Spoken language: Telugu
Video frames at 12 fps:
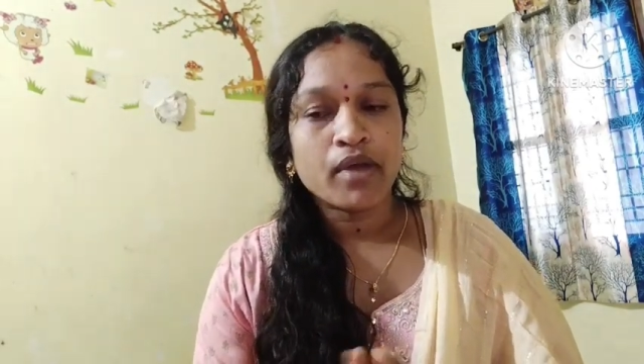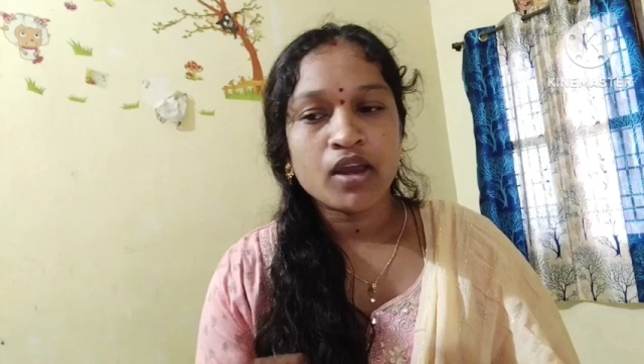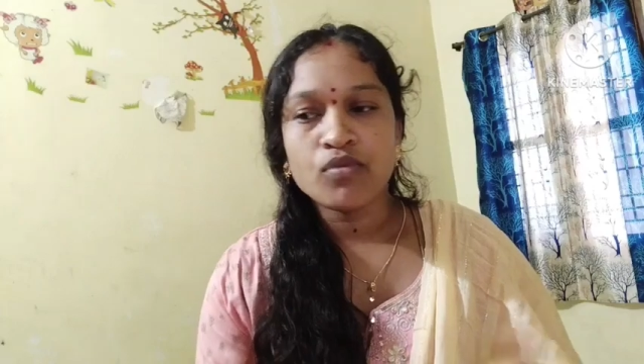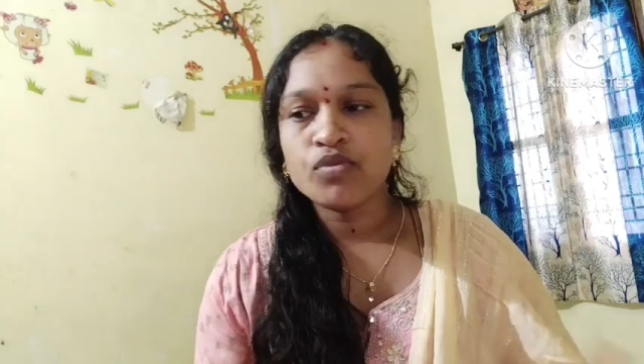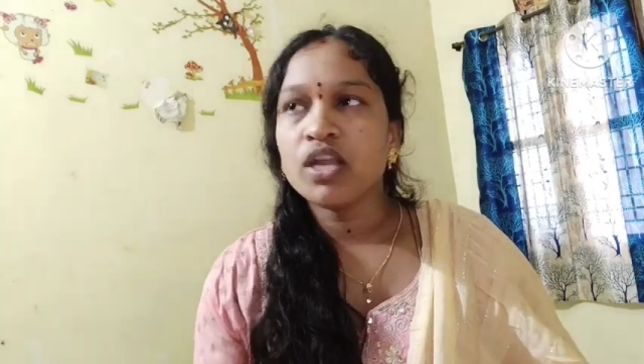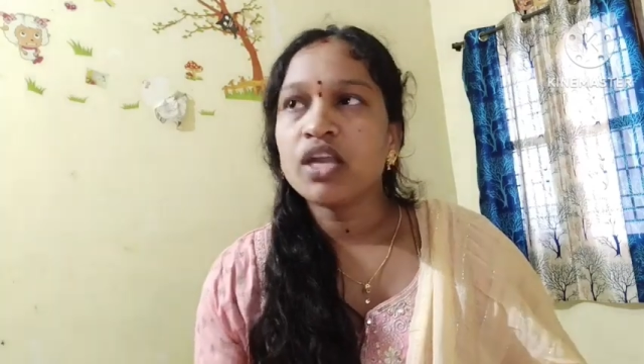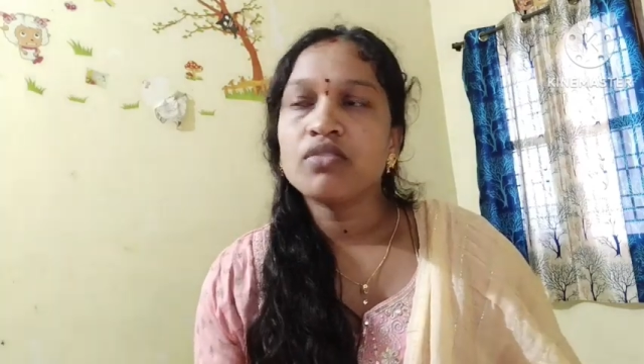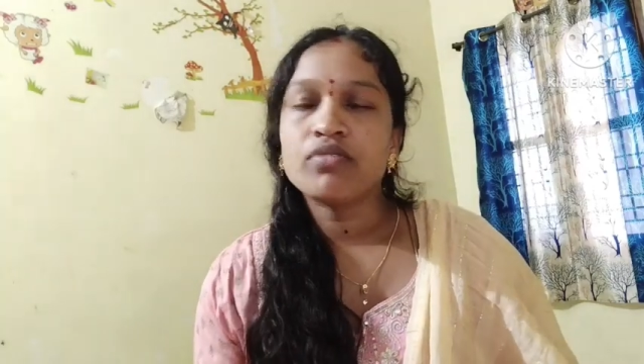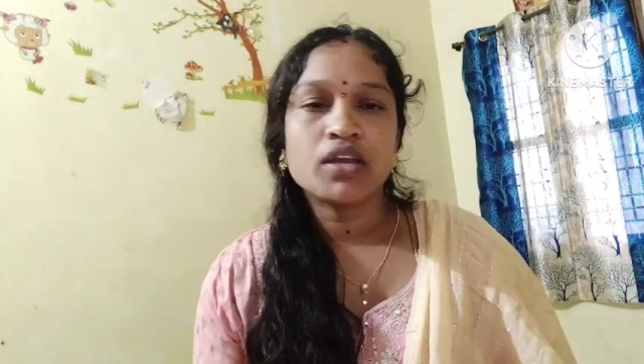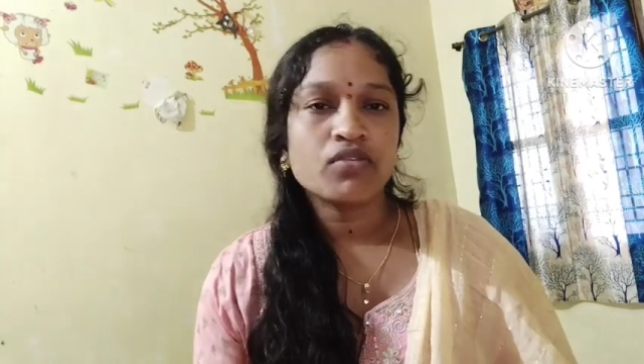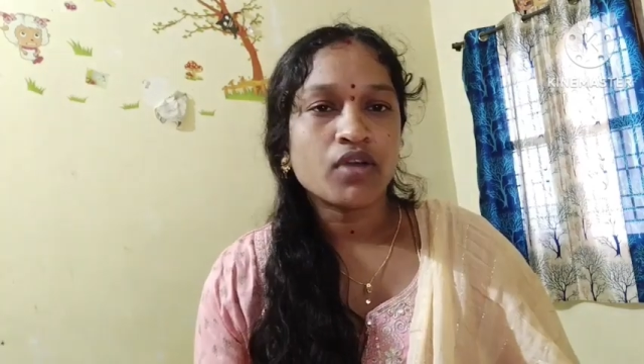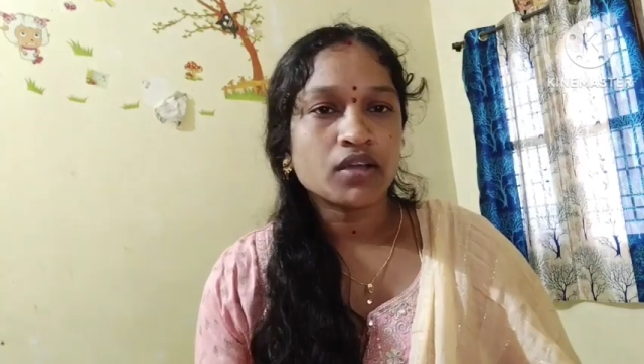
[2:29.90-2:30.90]
మనం
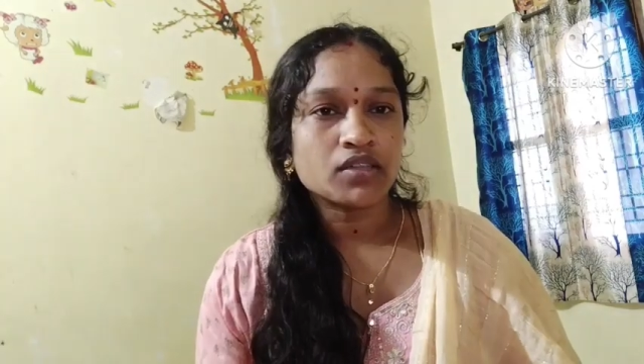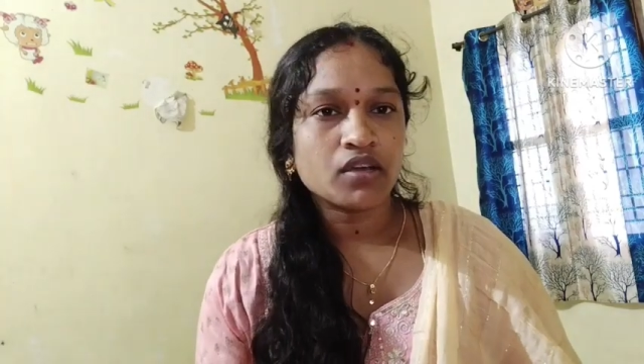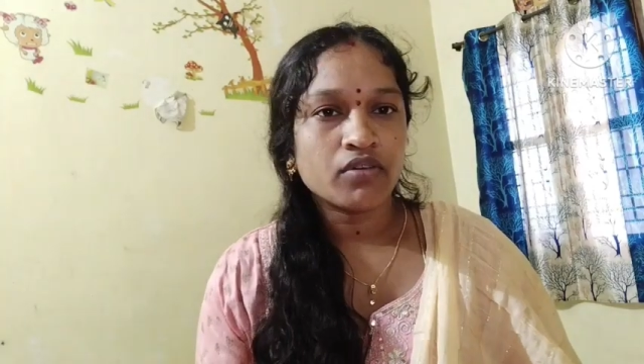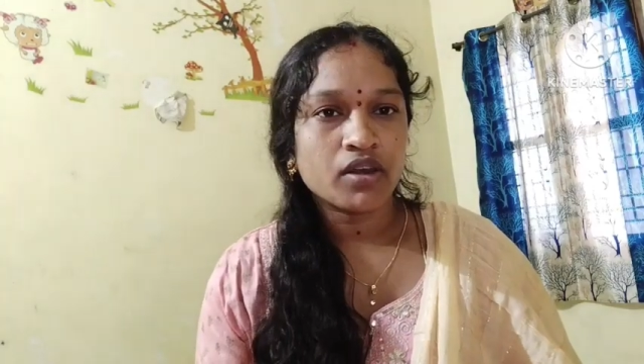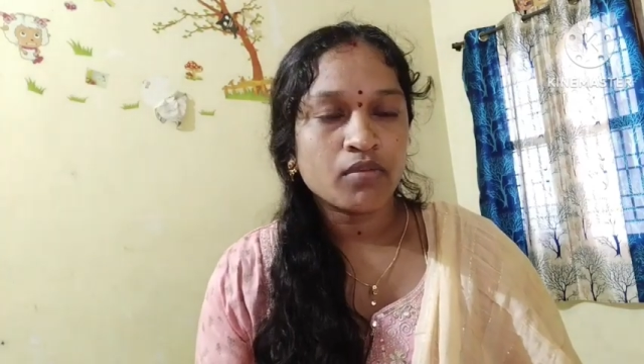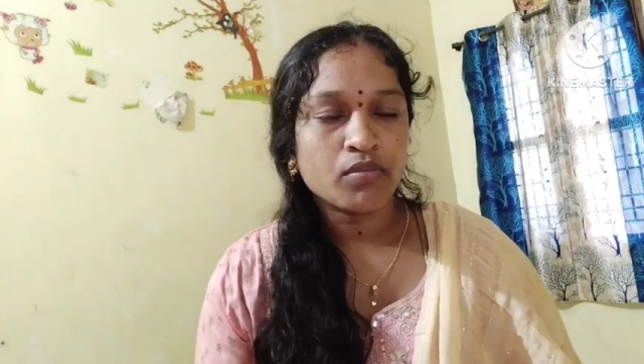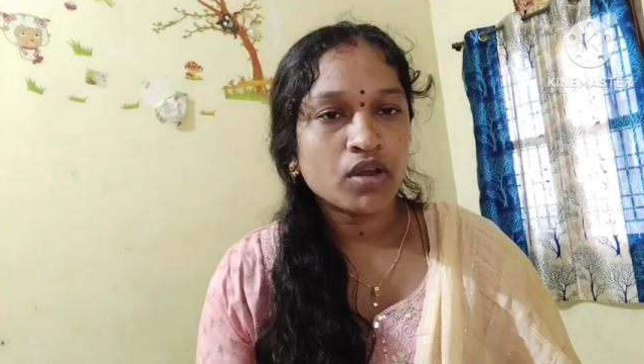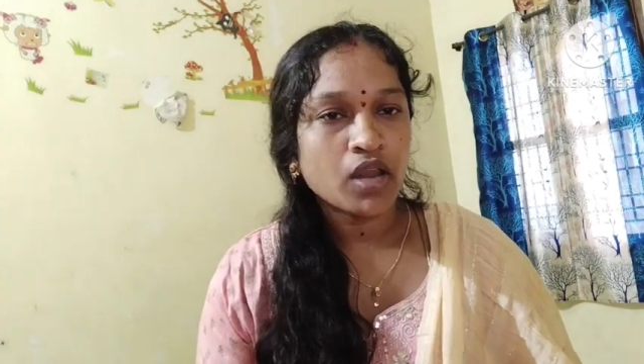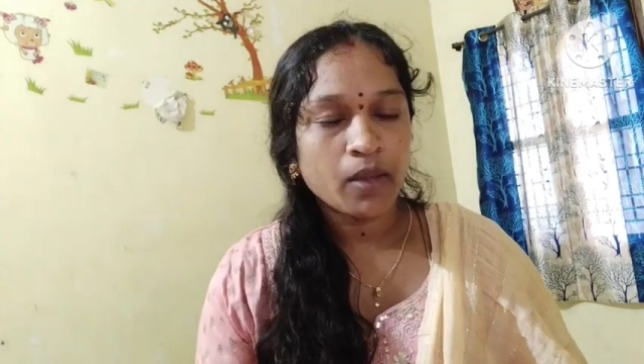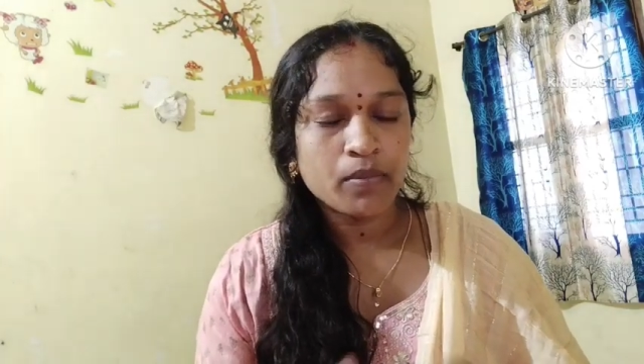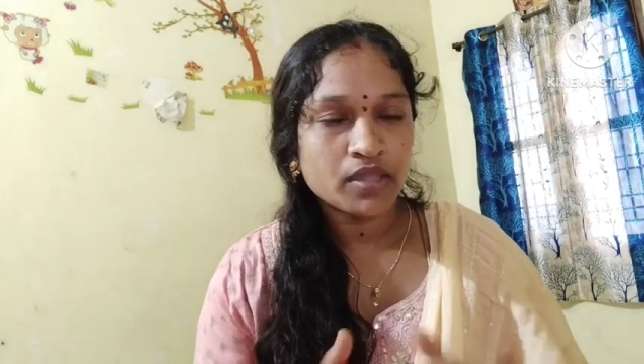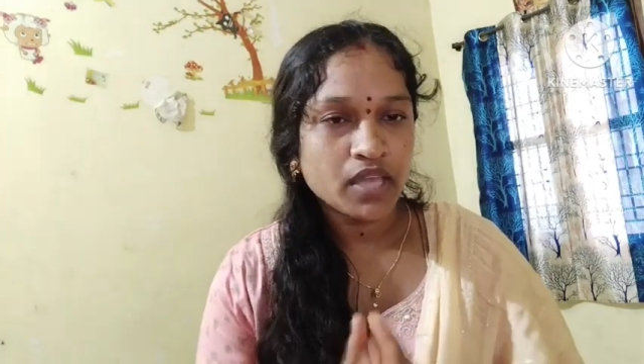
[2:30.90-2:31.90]
ఉండేటువంటి వాతావరణమో
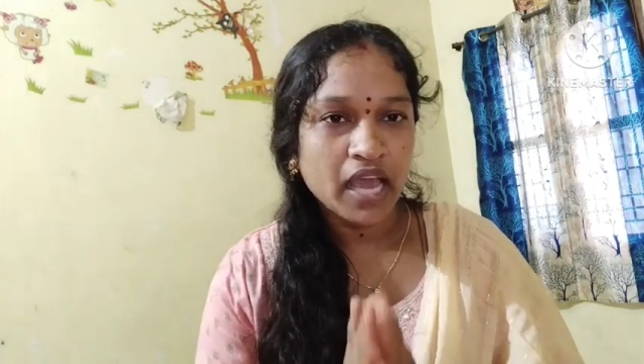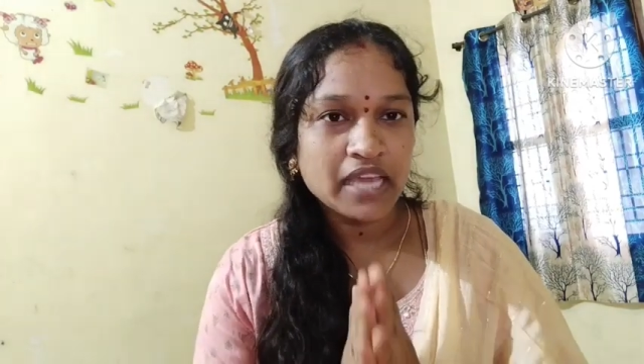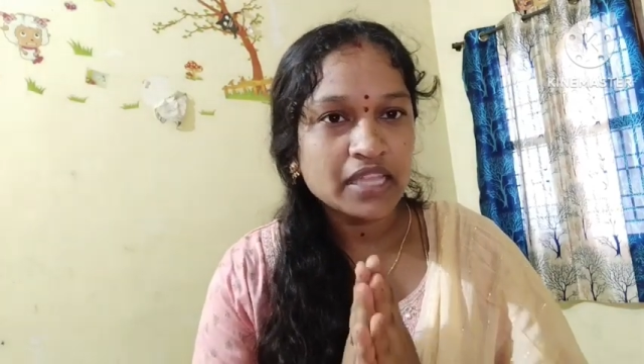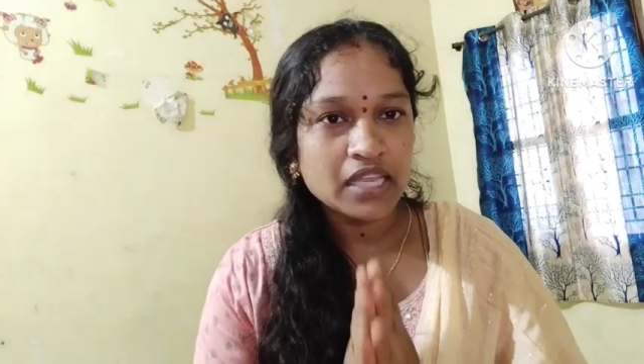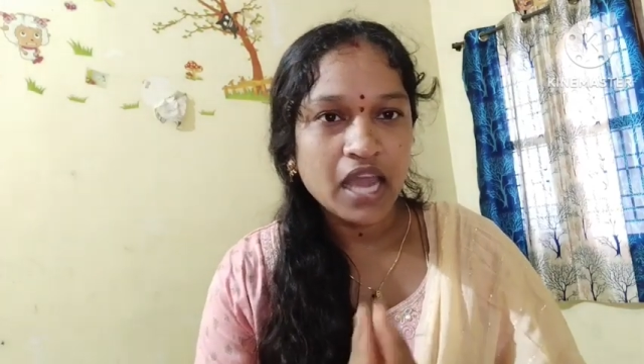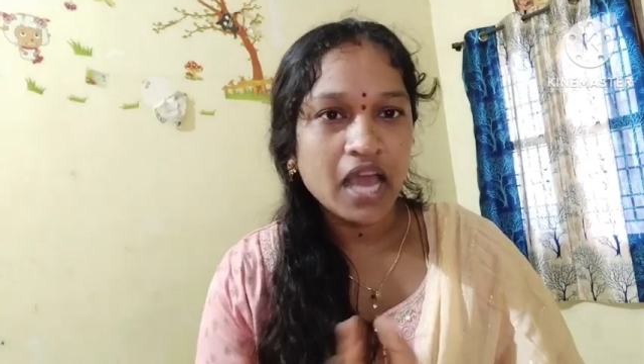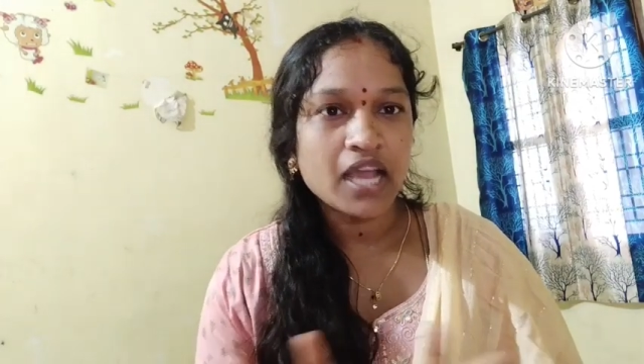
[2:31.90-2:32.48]
లేకపోతే అయితే